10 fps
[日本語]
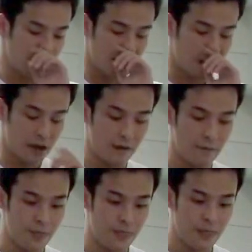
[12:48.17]
はい、
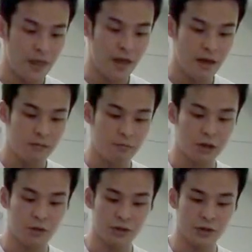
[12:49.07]
で、
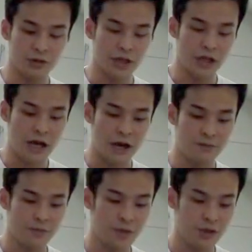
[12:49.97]
まあ、どの組成が
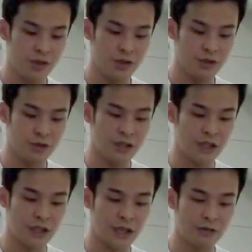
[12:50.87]
強く
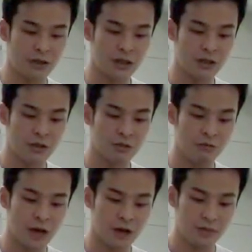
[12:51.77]
効いているのかっていうの
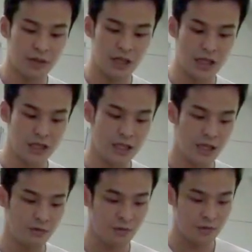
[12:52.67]
を、まあ、
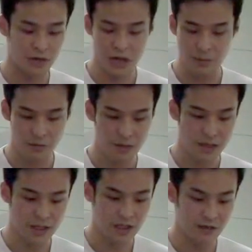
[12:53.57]
TCF や、まあ、
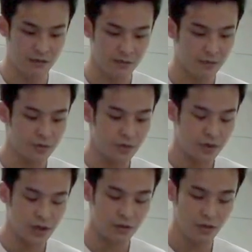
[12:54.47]
BCF っ
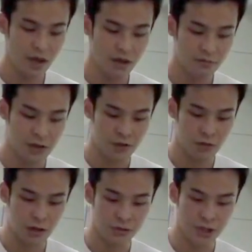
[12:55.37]
ていうので、まあ、
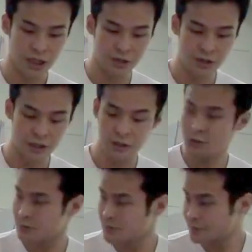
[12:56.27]
評価をしているんですけど、